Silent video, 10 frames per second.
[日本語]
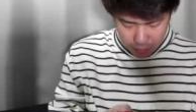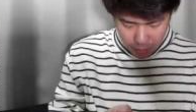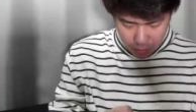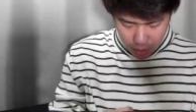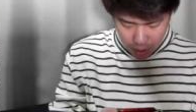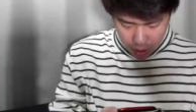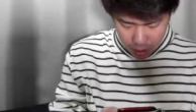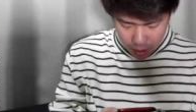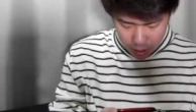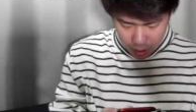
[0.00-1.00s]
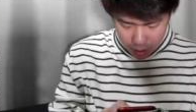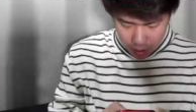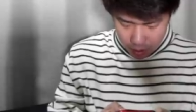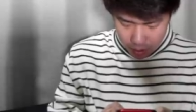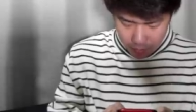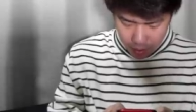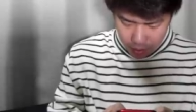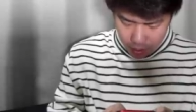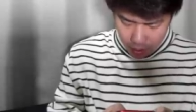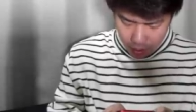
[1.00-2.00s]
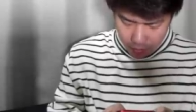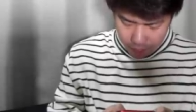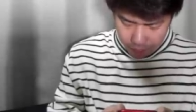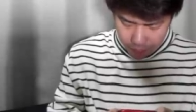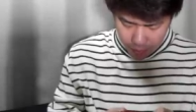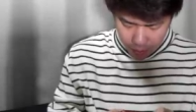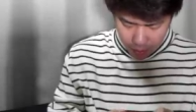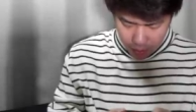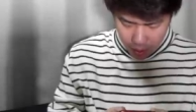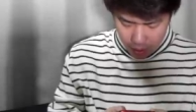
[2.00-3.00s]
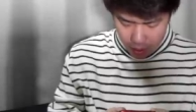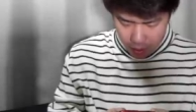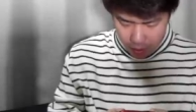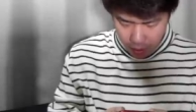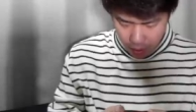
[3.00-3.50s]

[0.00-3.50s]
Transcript: これ待ってやだやだやだ